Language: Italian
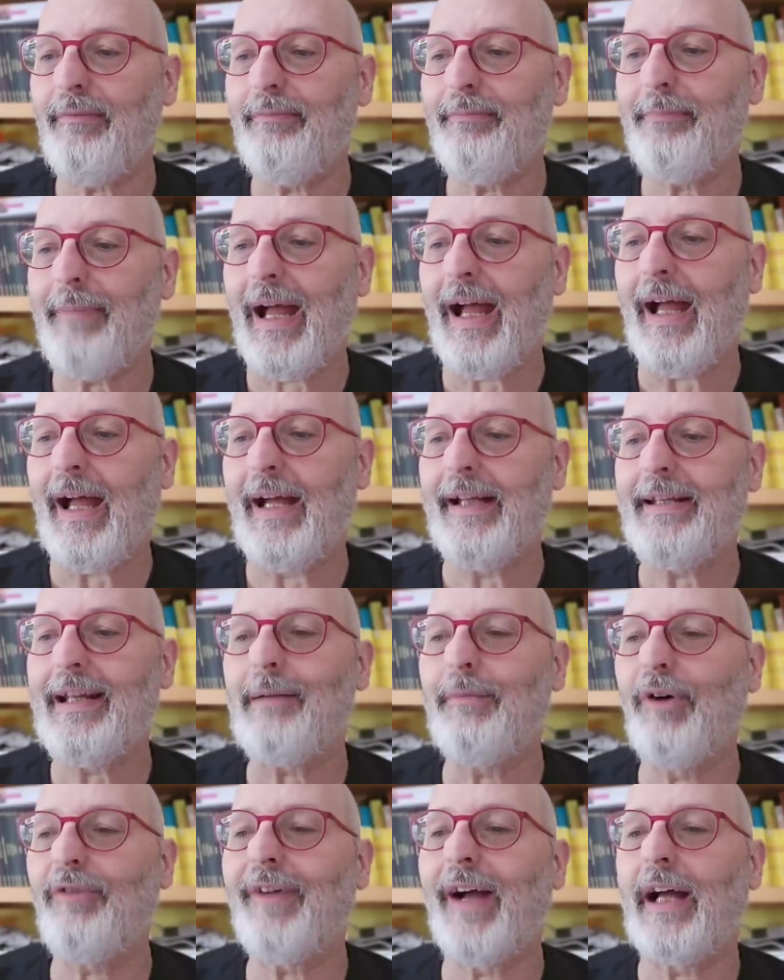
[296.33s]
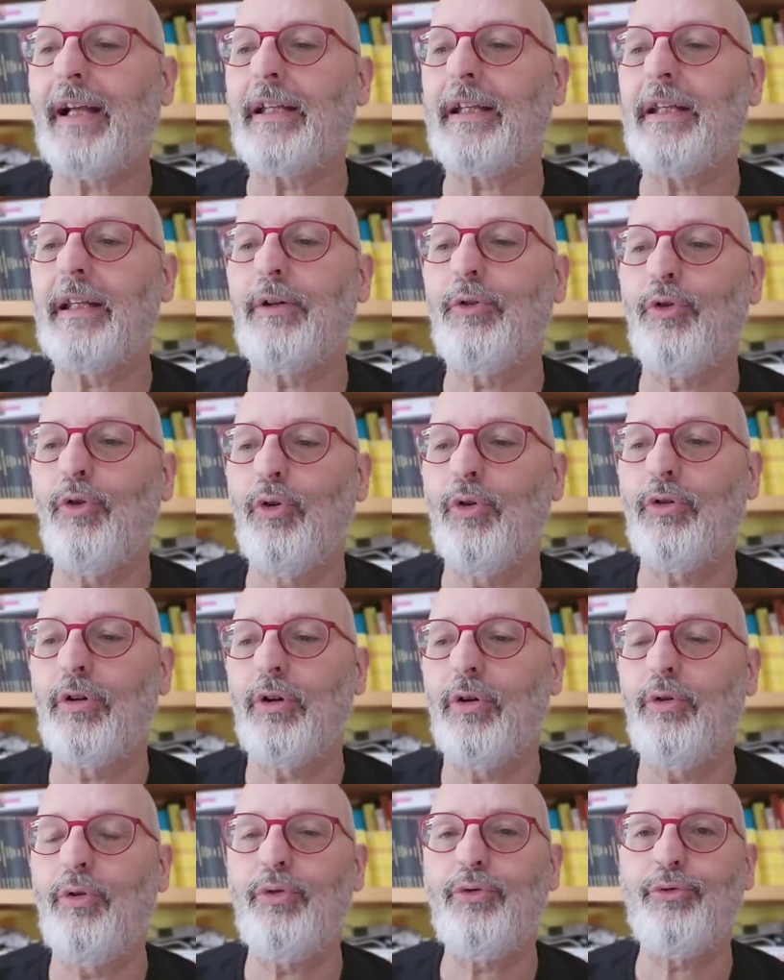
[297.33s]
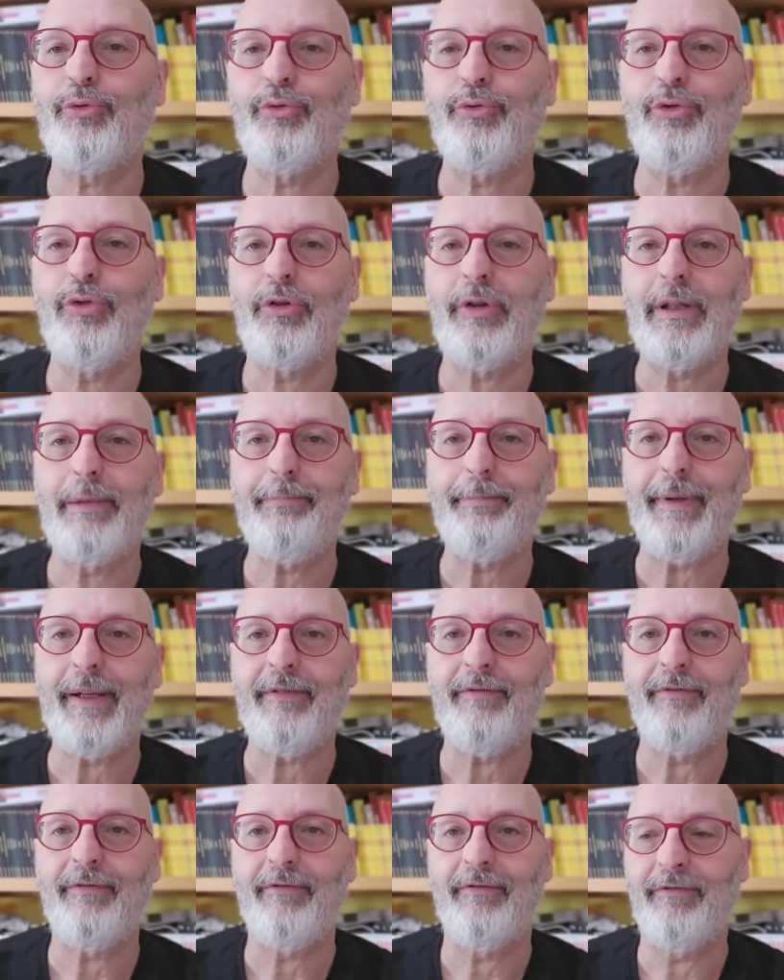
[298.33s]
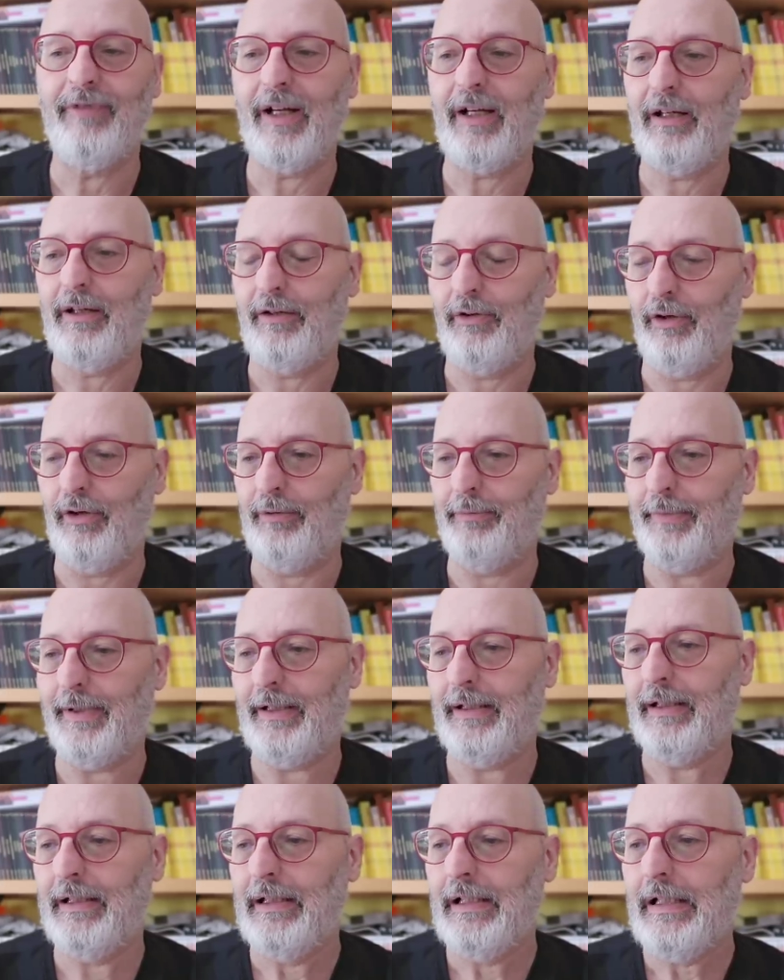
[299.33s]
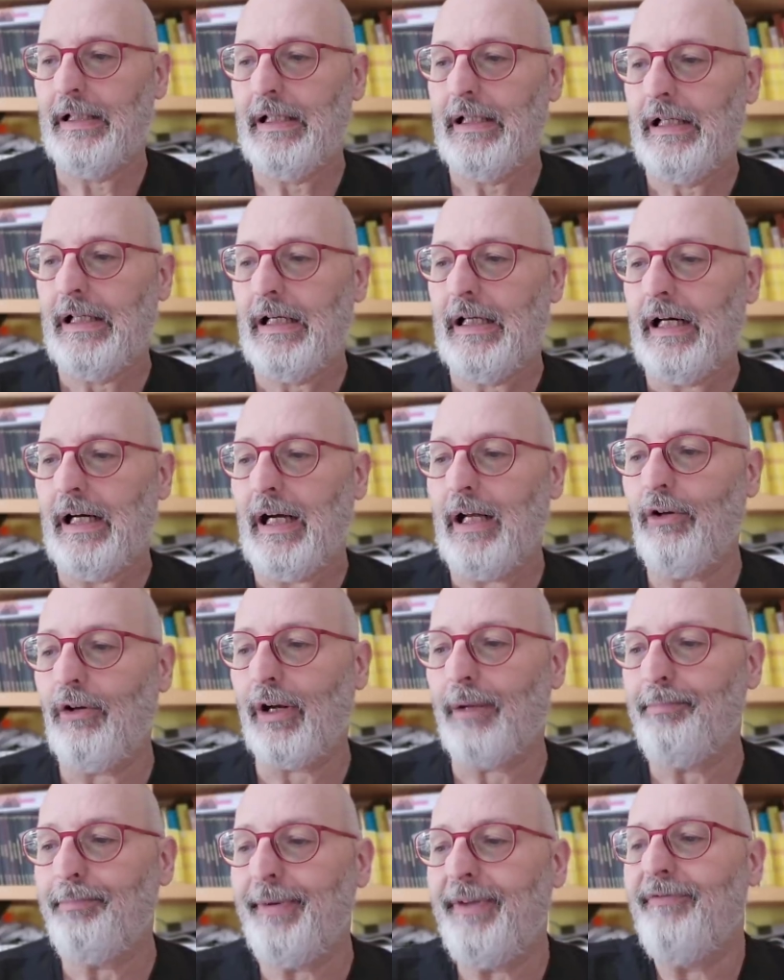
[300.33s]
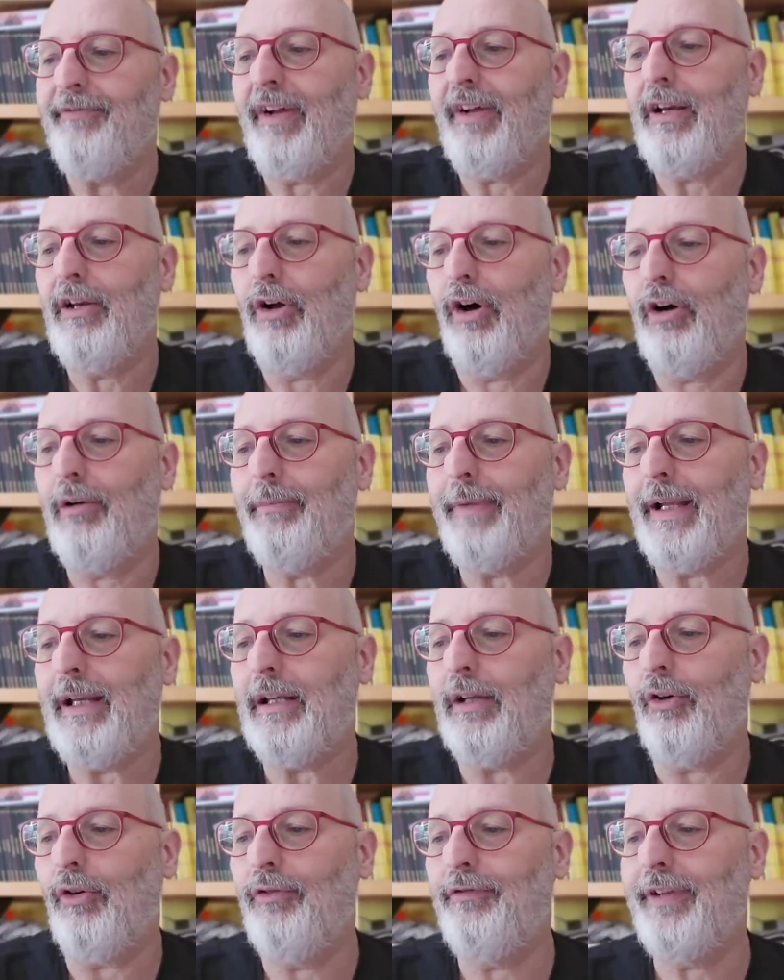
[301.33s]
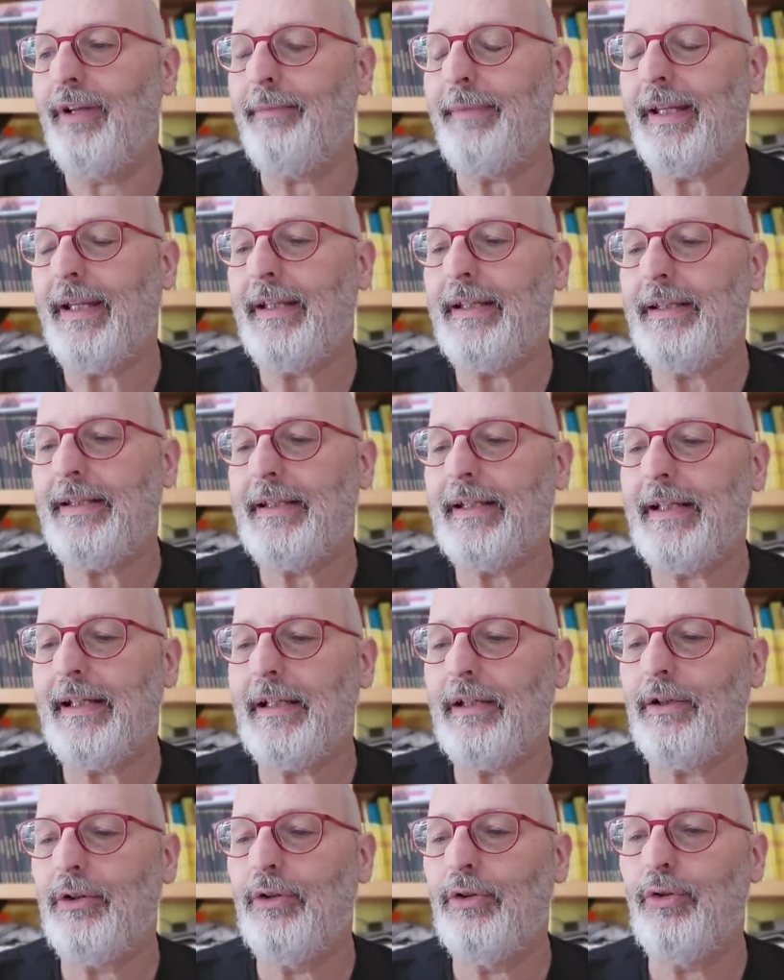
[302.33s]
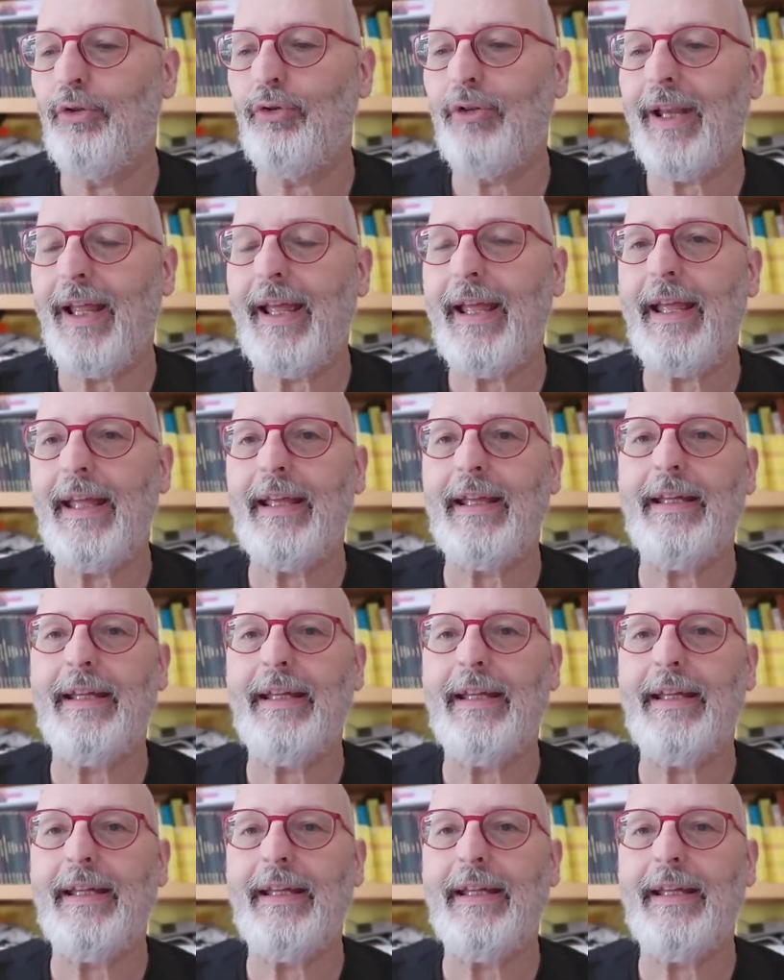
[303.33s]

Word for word: Ma andiamo avanti con lo studio di Pim Vallomel. Allora, Pim Vallomel ovviamente non è